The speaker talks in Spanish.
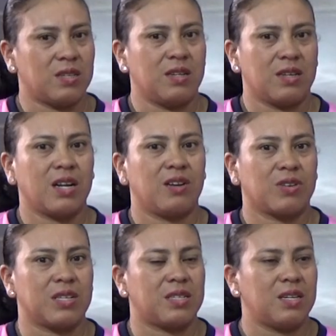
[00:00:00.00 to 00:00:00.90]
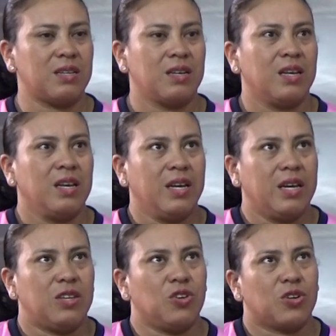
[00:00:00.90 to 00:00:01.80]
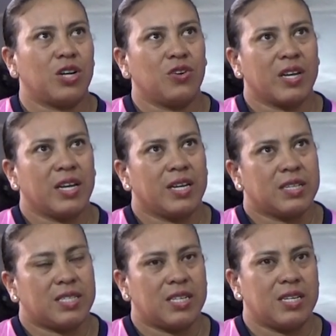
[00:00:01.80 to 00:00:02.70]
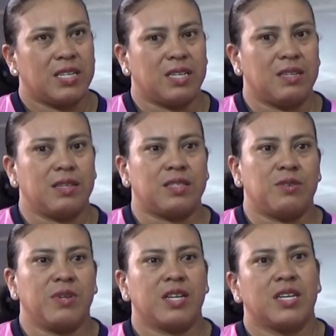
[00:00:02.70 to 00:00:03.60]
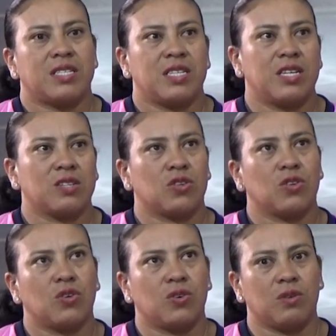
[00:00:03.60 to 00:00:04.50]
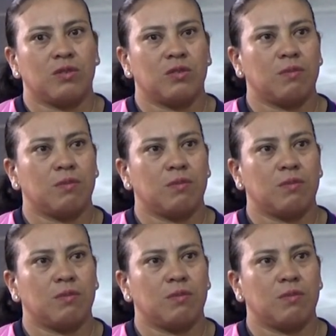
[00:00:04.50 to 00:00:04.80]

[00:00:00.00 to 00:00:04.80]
sí, claro que sí. Yo creo que si, si bien es cierto,